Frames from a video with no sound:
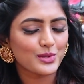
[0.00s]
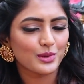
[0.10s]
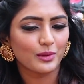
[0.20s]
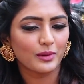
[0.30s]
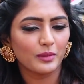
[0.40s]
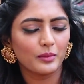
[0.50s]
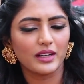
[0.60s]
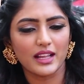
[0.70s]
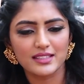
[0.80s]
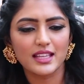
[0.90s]
సో
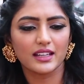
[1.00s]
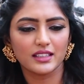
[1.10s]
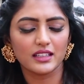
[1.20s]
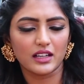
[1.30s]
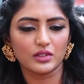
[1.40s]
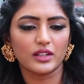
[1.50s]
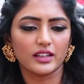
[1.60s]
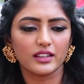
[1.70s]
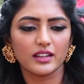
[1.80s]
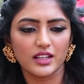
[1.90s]
ఎగ్జాక్ట్ నాకు
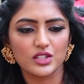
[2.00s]
డైరెక్టర్ ఏం